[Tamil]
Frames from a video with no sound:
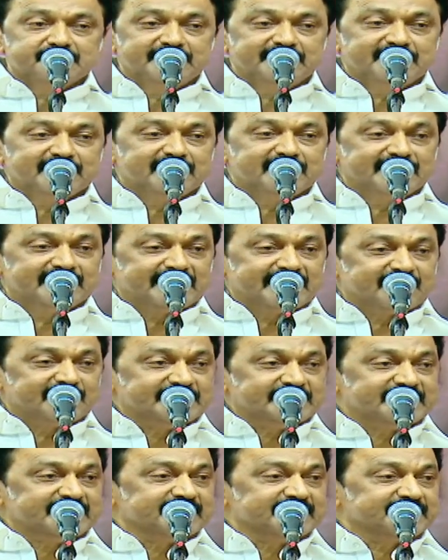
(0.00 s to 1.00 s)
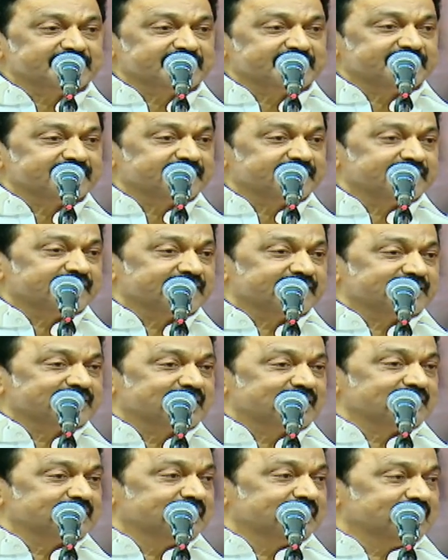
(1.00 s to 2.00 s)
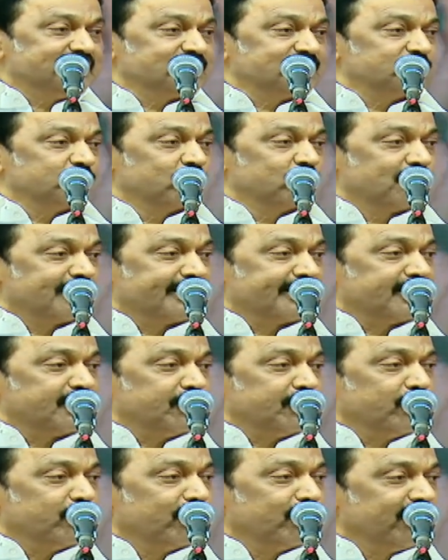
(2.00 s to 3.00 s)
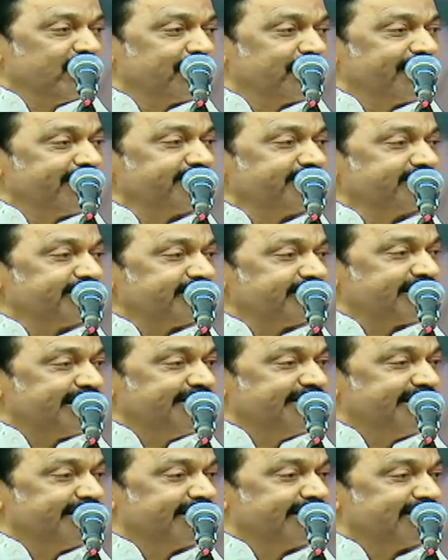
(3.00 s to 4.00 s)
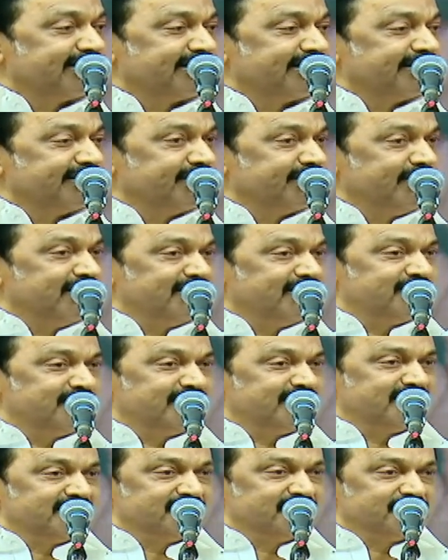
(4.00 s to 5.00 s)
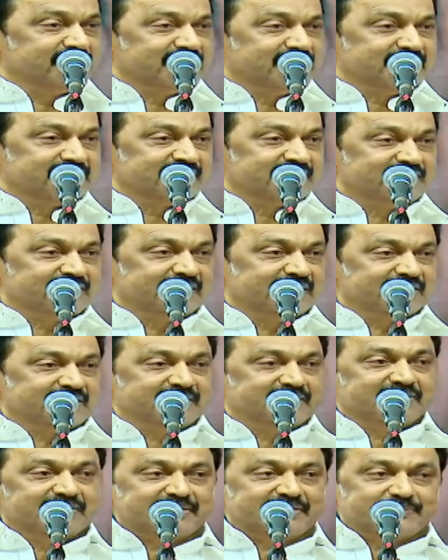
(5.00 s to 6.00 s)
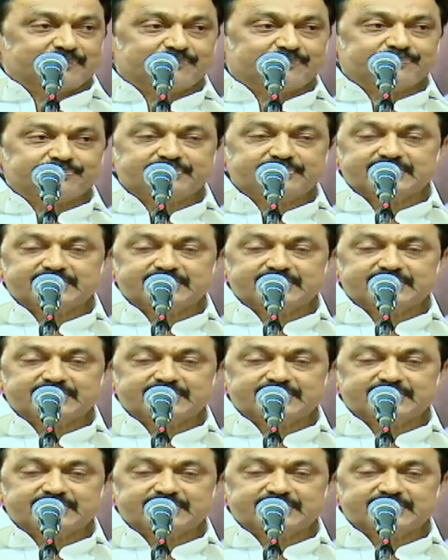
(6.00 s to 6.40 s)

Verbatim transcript: நீங்கள் இங்கே வந்திருக்கிறீர்கள் அதனால்தான் உங்களை ஒளிபடைத்த கண்ணினாய் வா வா வா என்று அழைக்கின்றேன்